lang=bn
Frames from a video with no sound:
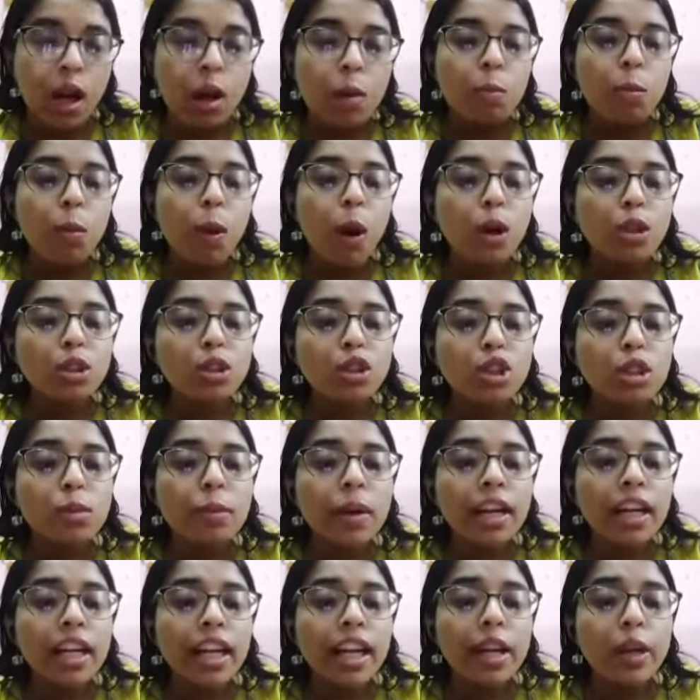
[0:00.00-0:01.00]

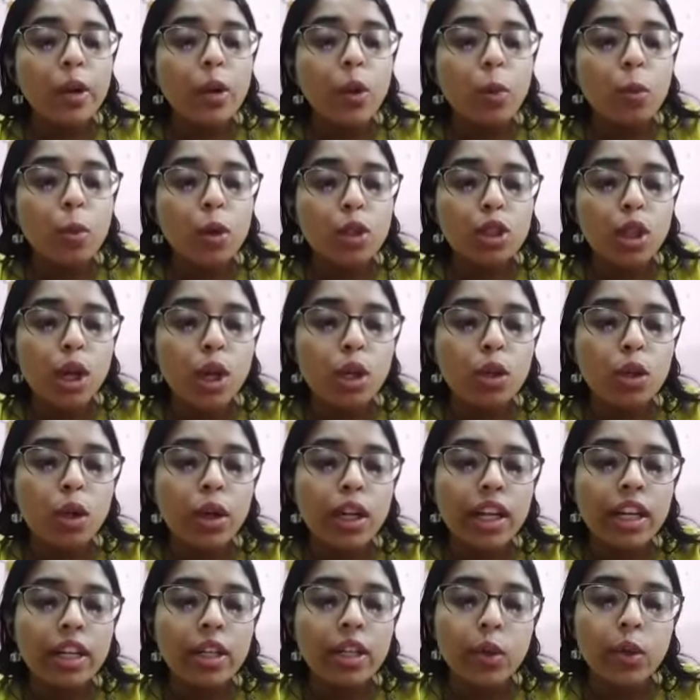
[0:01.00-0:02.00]
বর্তমানে এই
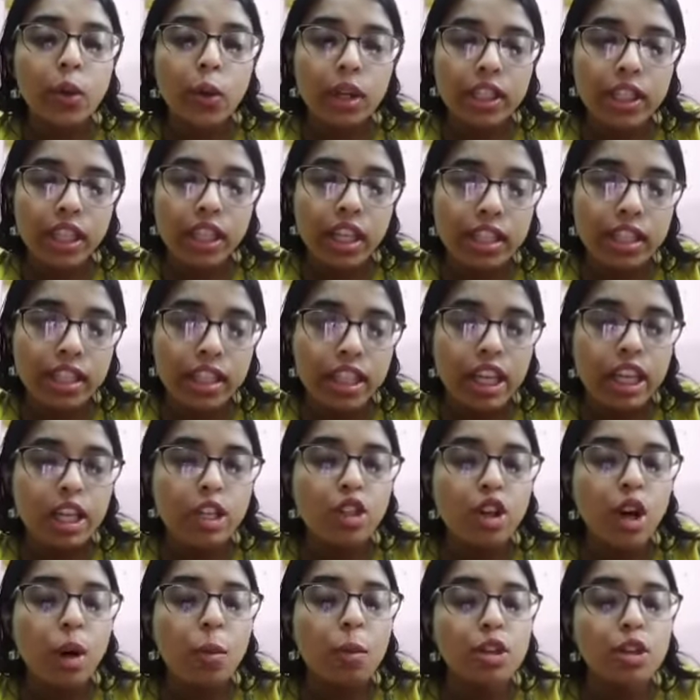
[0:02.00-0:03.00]
উপসর্গহীন রোগীদের নিয়ে
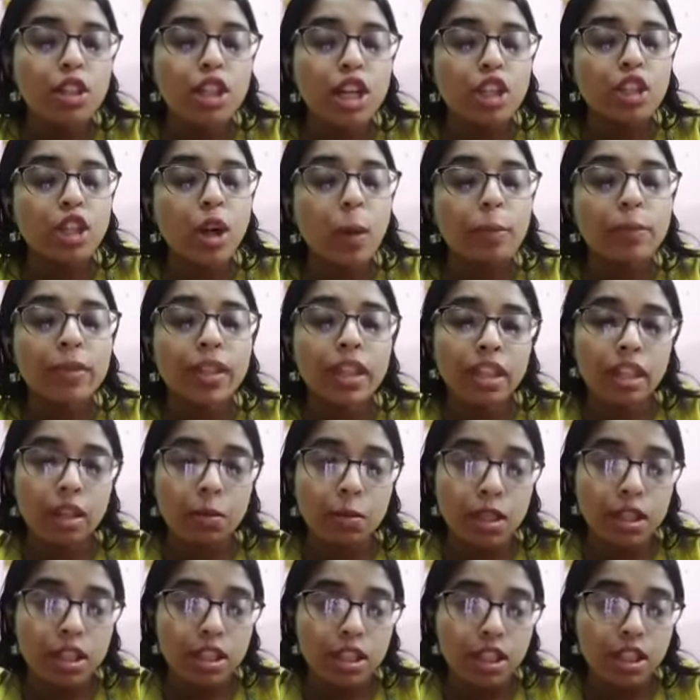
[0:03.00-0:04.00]
সমস্যা সব থেকে
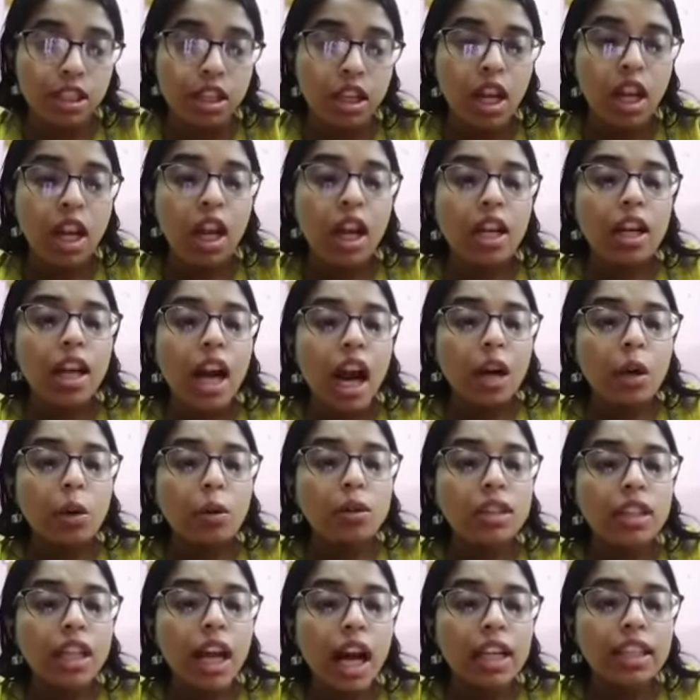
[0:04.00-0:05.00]
বেশি কারণ
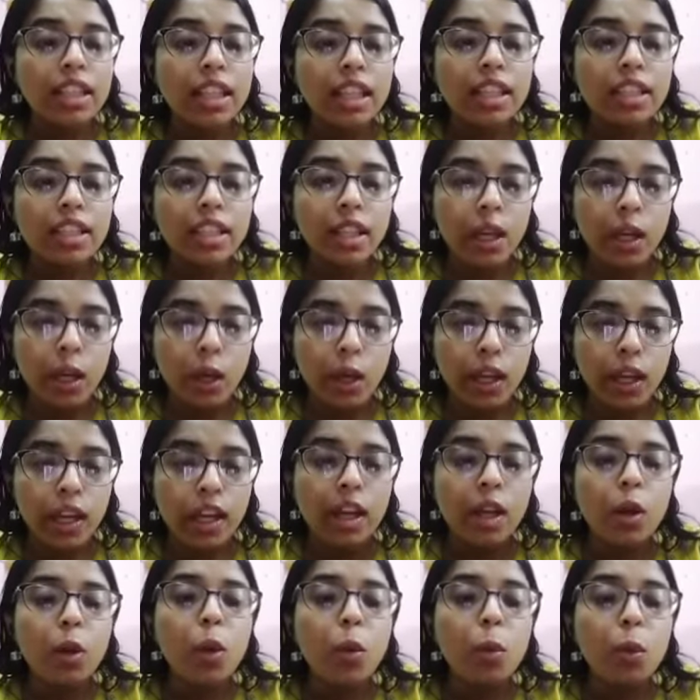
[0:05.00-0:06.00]
তাদের দেহে
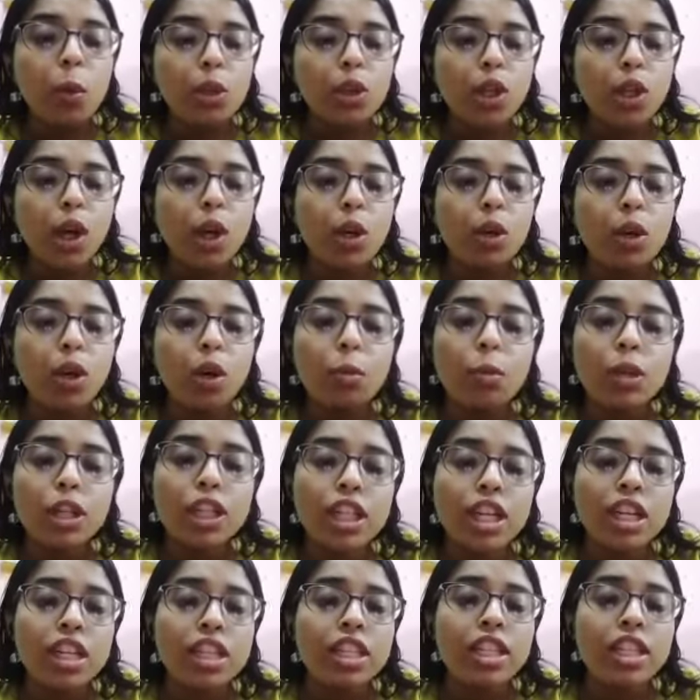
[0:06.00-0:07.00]
উপসর্গ
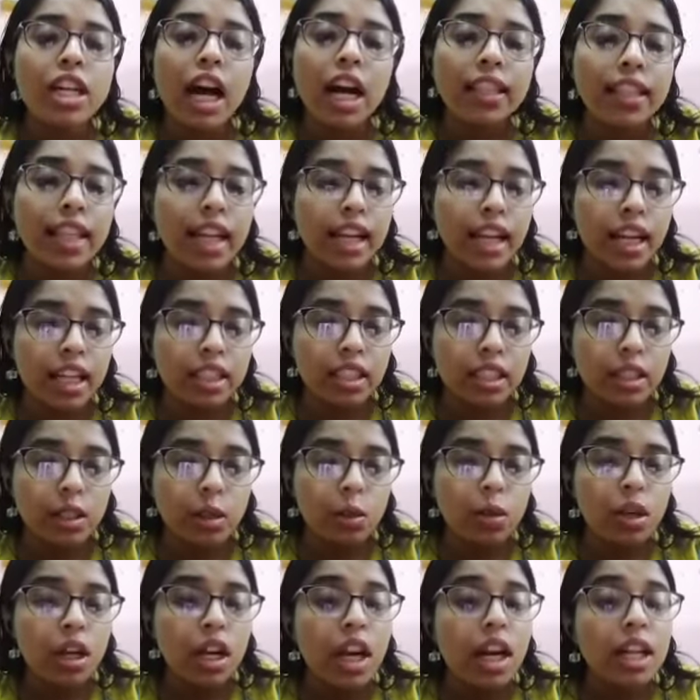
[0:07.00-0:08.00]
বিশেষ না দেখা দিলেও
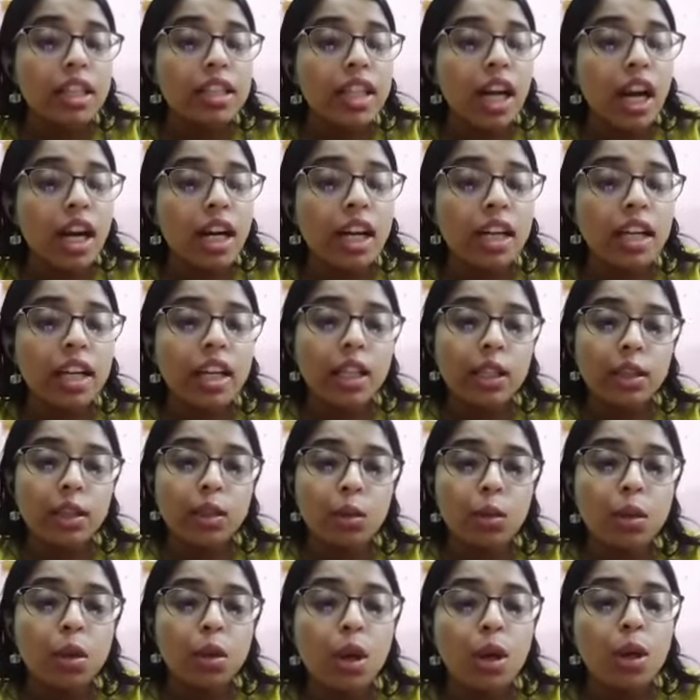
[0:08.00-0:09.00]
তারা কিন্তু
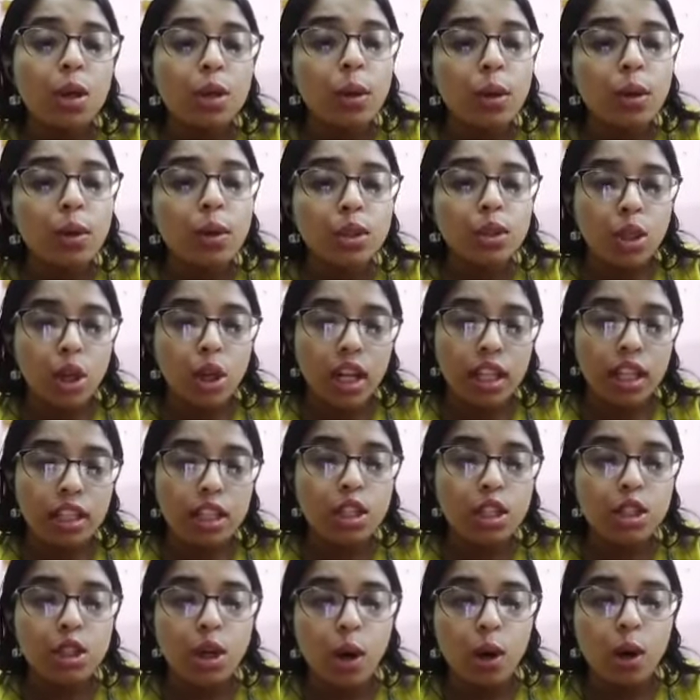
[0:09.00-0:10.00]
রোগ ছড়াতে
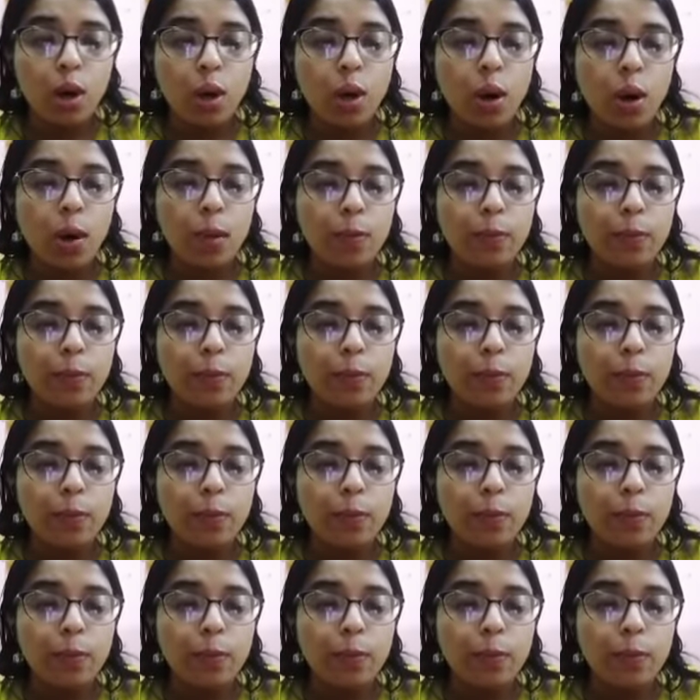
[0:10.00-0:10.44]
সক্ষম